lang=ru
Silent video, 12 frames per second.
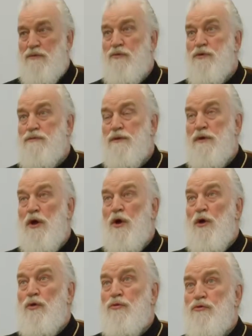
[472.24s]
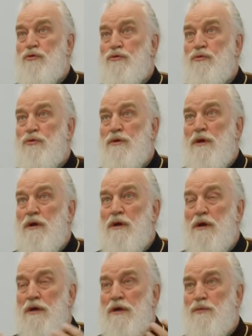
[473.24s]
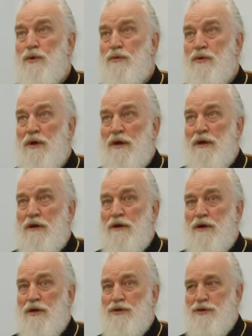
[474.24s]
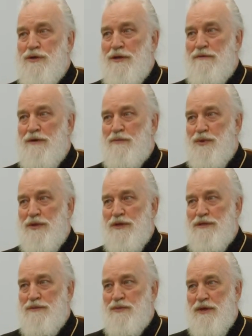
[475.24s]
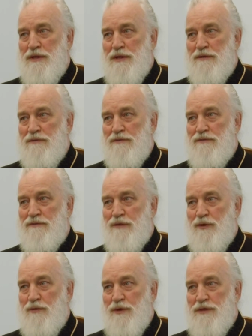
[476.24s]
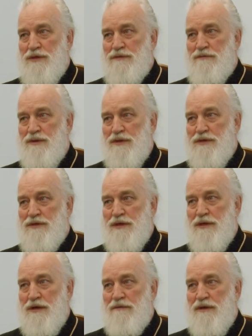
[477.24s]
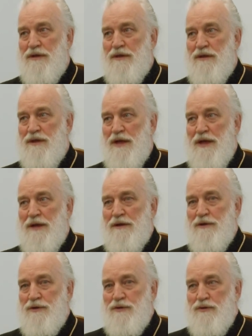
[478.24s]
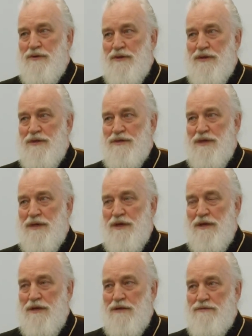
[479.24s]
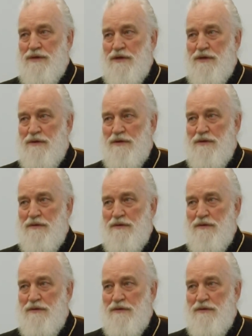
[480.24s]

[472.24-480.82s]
Господи, ну что я, как я могу, грешный человек, пытаться проникнуть в Твое божественное, сокровенное, что Ты сокрыл от всех э,